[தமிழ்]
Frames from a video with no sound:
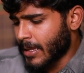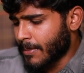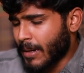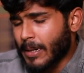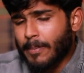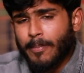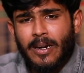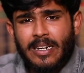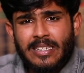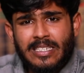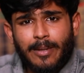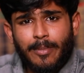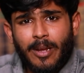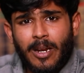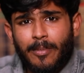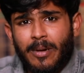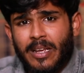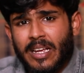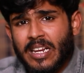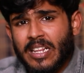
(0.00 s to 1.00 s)
இந்த மண்பானை
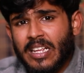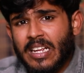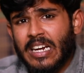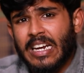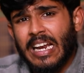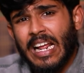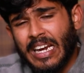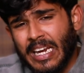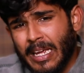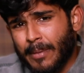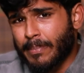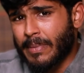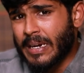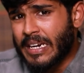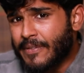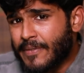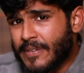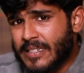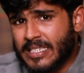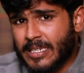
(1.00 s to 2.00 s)
சமையல் அப்படிங்கிறதுக்கு நிறைய
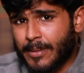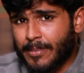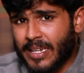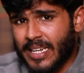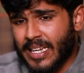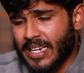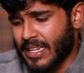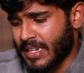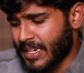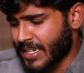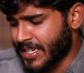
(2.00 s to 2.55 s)
பெனிஃபிட்ஸ் அப்படிங்கிறது